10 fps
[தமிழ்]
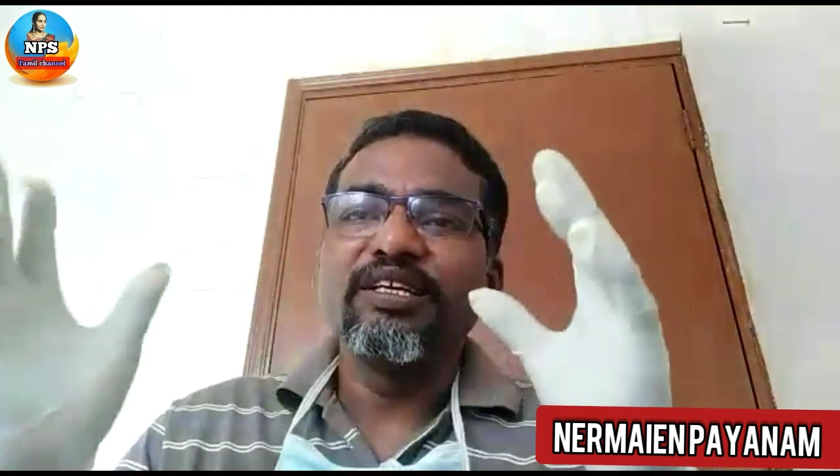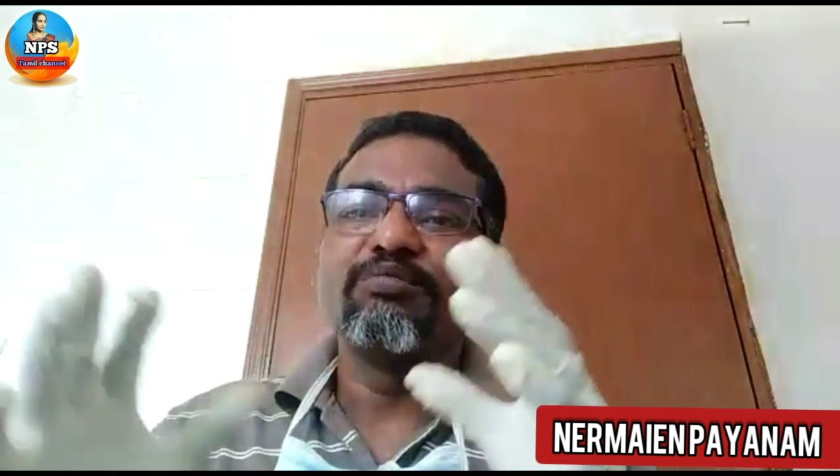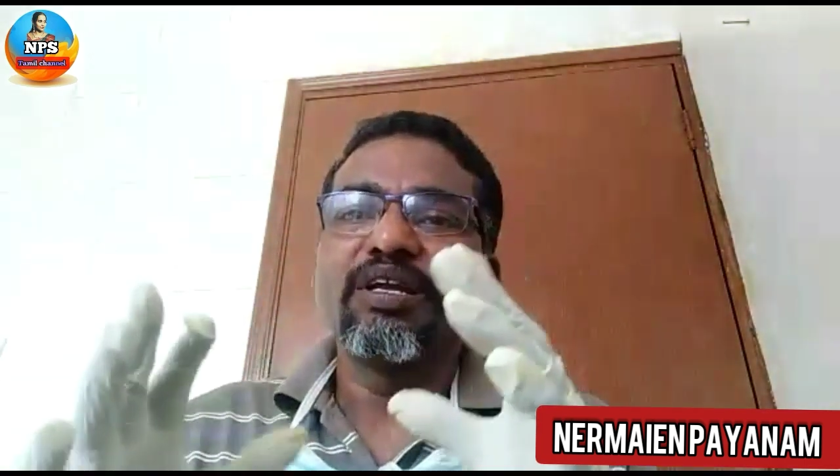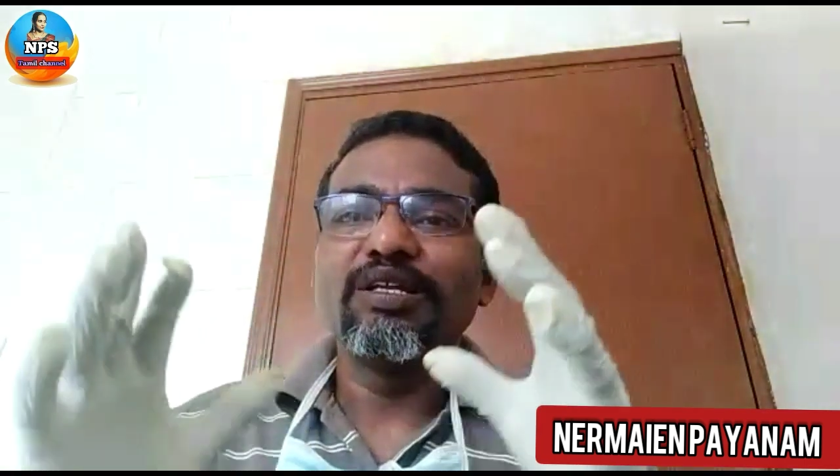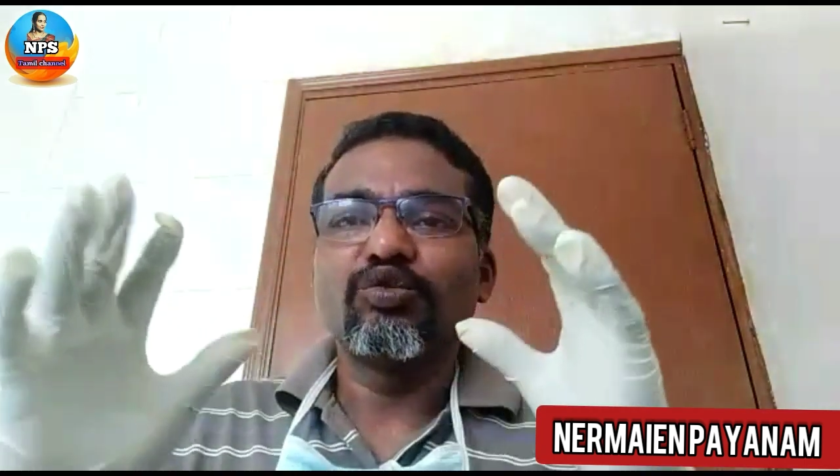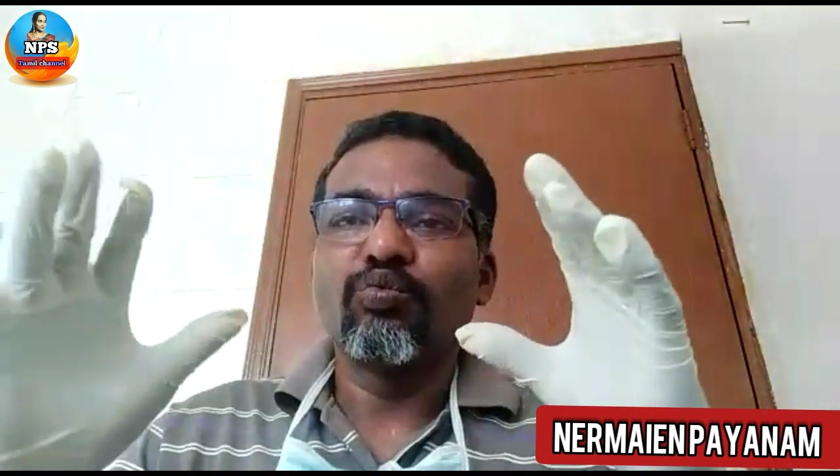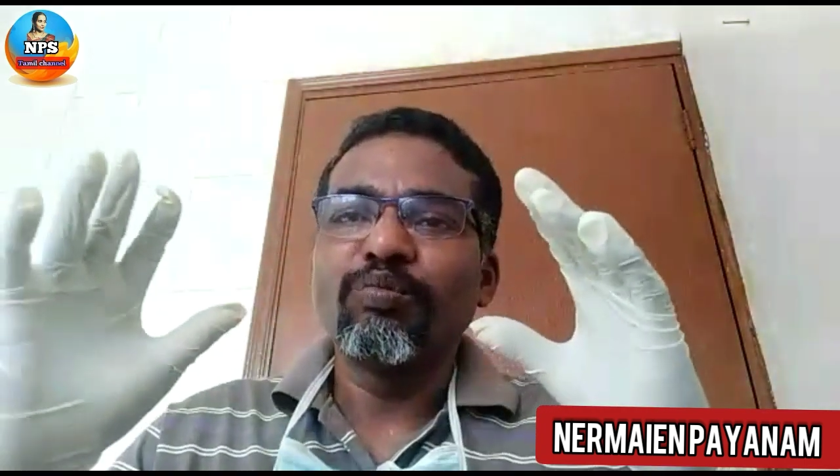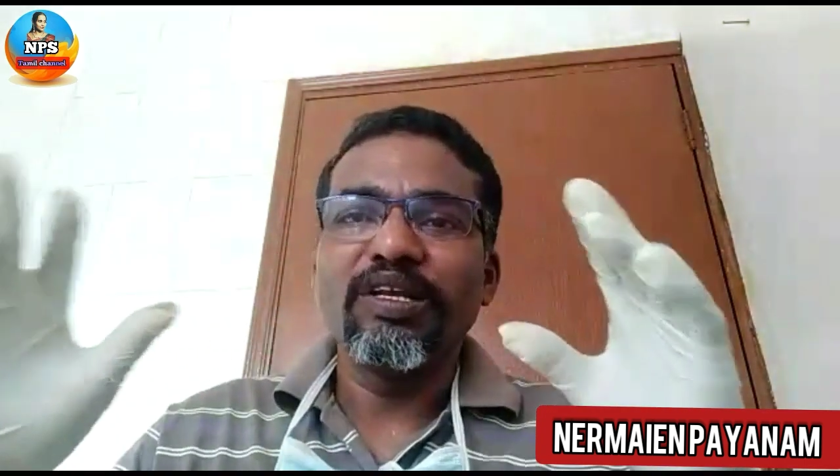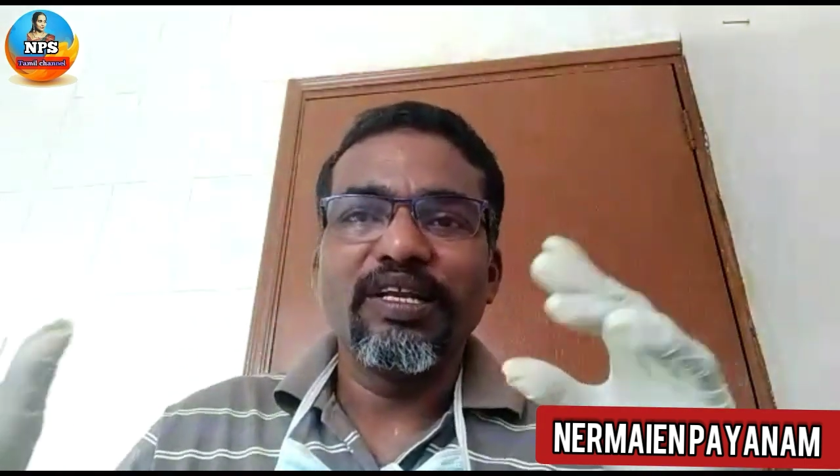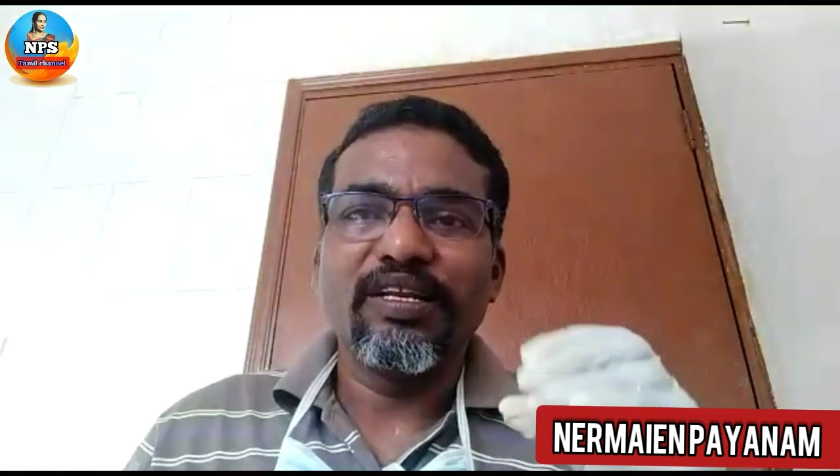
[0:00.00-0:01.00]
இருமல்
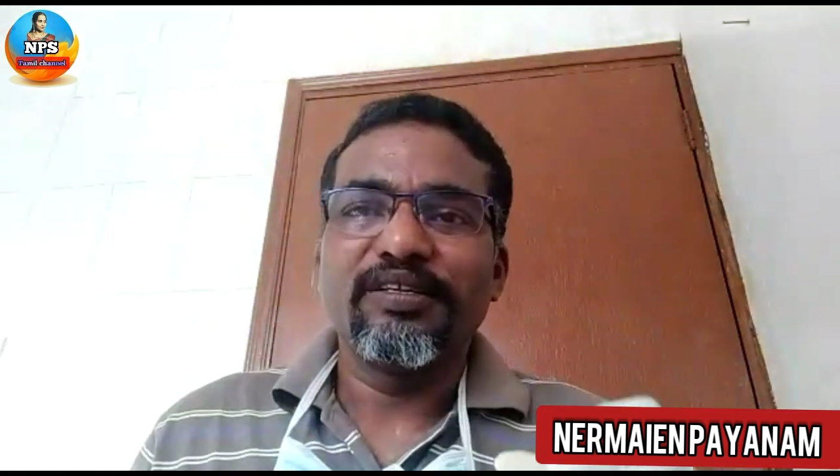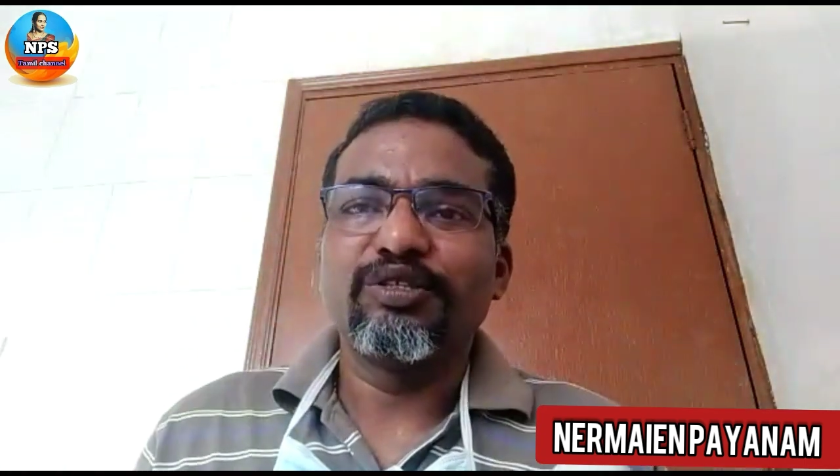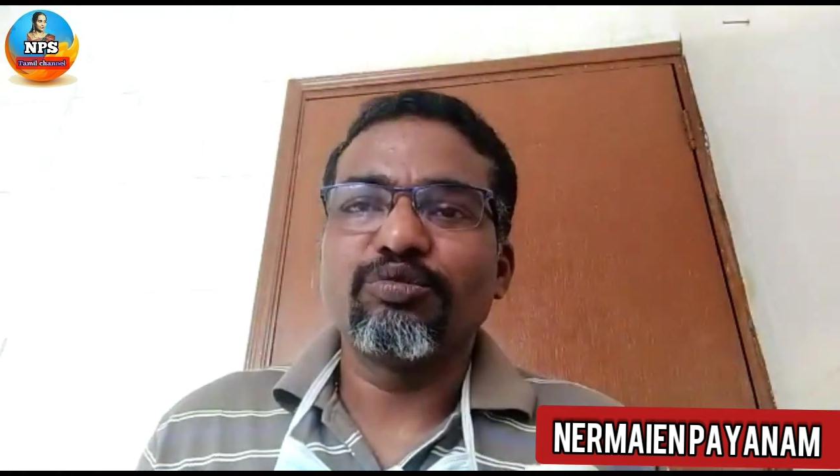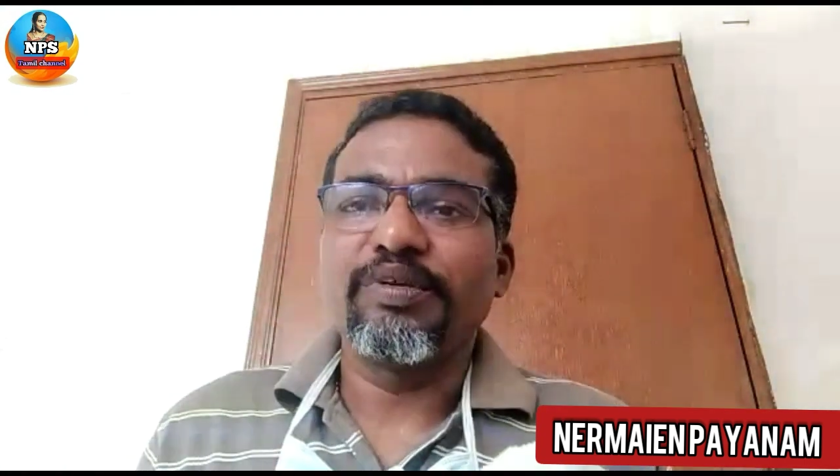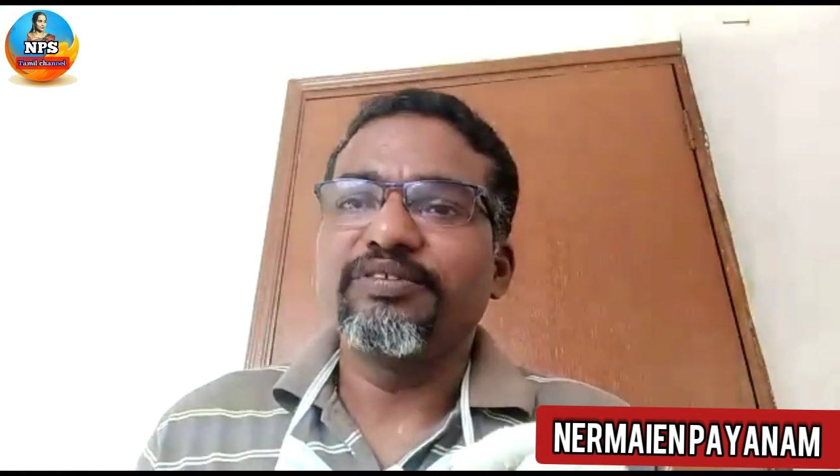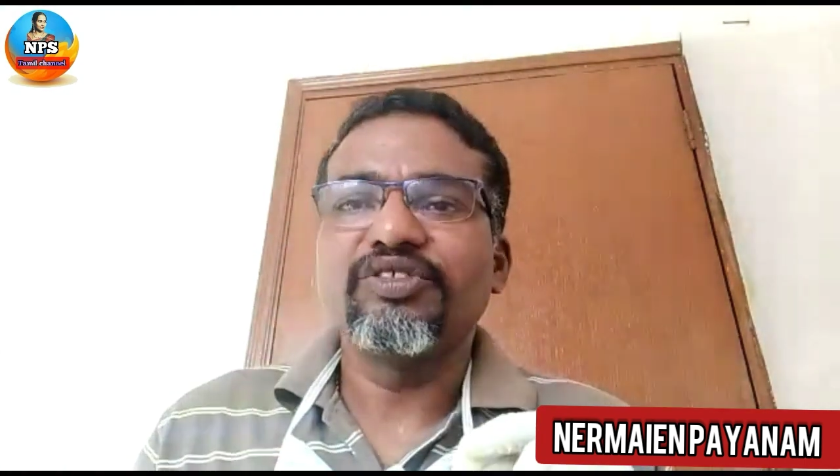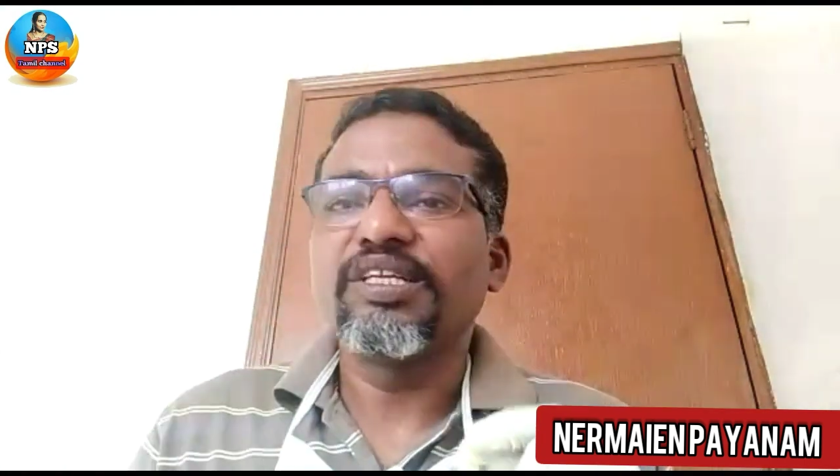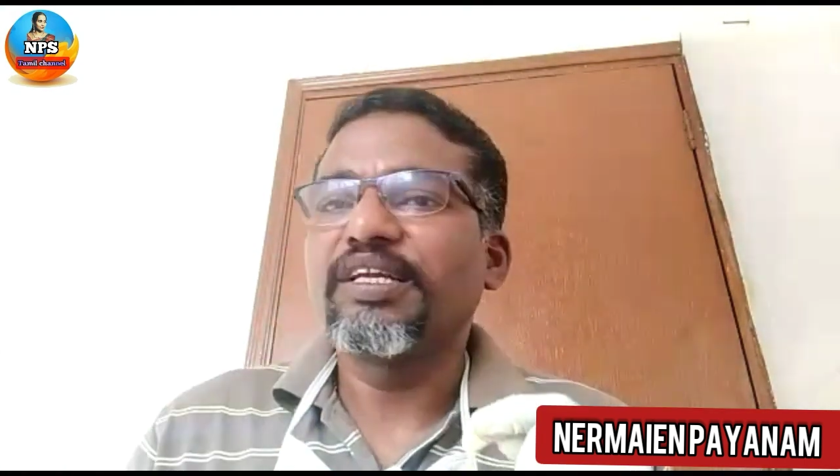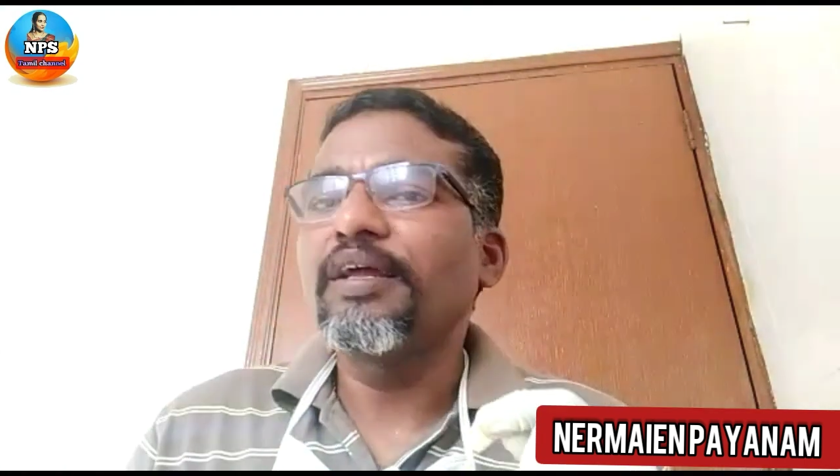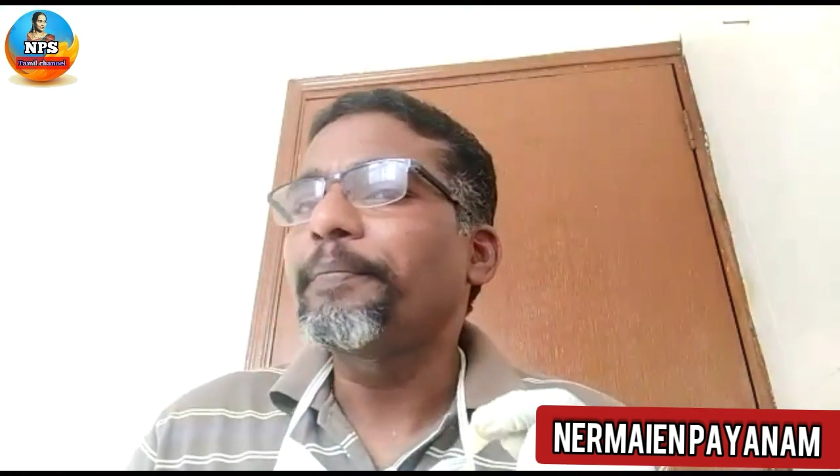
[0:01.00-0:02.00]
தும்மல் எல்லாத்துக்குமே
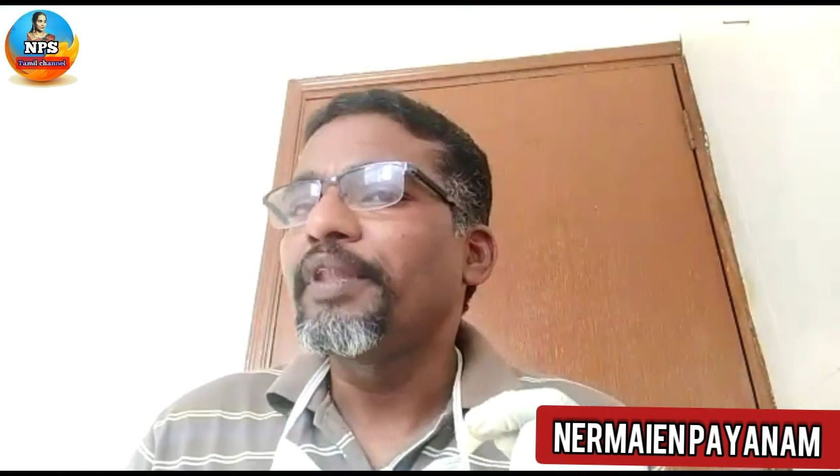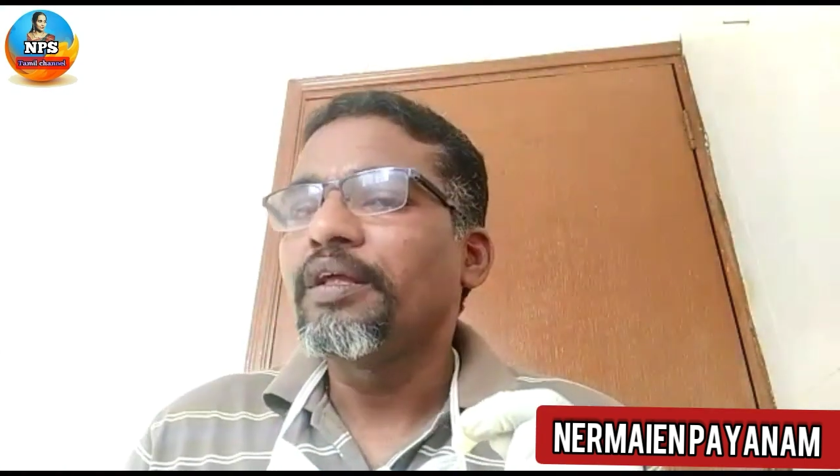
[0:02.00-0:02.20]
சரிங்களா